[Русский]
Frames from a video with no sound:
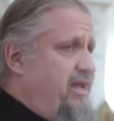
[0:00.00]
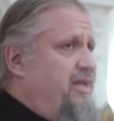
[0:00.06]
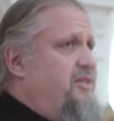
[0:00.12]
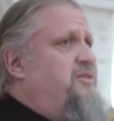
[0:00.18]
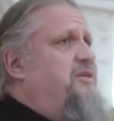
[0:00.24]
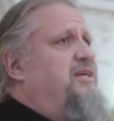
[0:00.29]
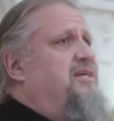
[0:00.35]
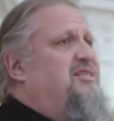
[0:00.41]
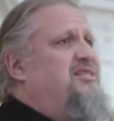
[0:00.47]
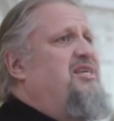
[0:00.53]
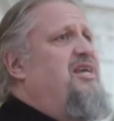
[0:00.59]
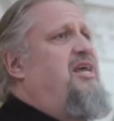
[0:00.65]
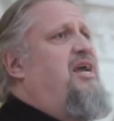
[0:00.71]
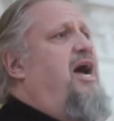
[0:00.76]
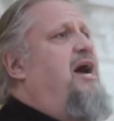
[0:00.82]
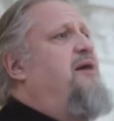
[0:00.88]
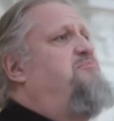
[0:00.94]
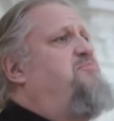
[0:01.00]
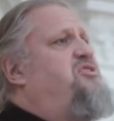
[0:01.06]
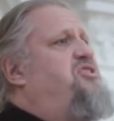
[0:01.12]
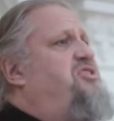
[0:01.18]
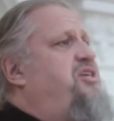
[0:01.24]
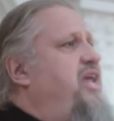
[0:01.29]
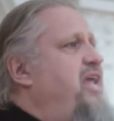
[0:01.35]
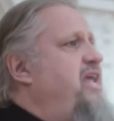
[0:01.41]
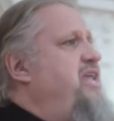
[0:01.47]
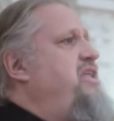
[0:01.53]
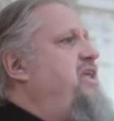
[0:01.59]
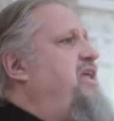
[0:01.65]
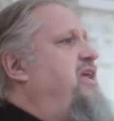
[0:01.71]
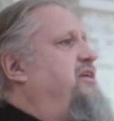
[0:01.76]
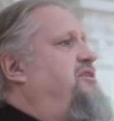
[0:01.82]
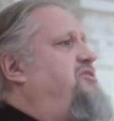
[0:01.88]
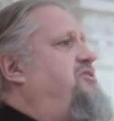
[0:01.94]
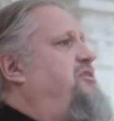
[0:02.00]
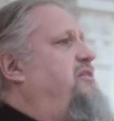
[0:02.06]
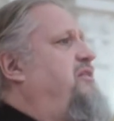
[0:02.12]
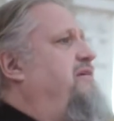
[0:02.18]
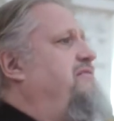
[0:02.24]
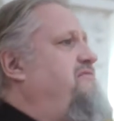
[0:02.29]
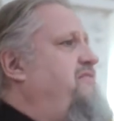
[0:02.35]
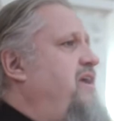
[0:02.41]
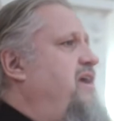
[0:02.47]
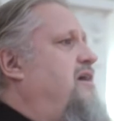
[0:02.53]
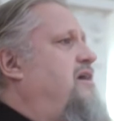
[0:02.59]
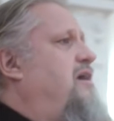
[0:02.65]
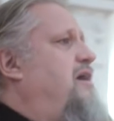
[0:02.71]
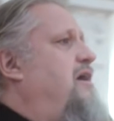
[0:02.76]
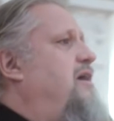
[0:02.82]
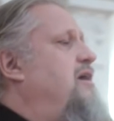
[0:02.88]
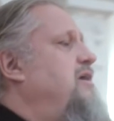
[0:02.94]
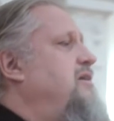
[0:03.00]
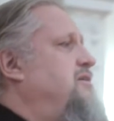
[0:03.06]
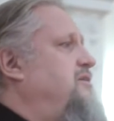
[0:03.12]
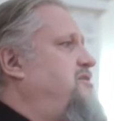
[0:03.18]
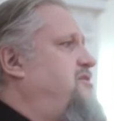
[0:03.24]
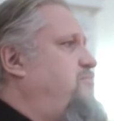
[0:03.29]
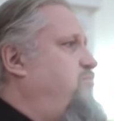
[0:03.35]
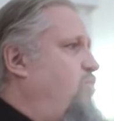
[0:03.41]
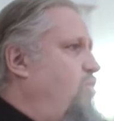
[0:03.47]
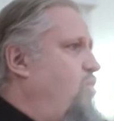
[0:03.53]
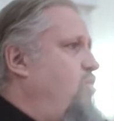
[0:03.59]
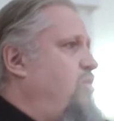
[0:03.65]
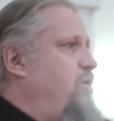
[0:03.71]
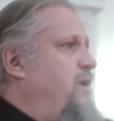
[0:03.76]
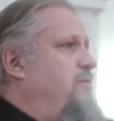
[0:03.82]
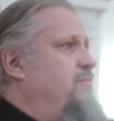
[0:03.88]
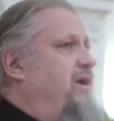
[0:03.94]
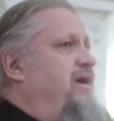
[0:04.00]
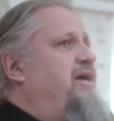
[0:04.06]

Это язык общения человека с Богом.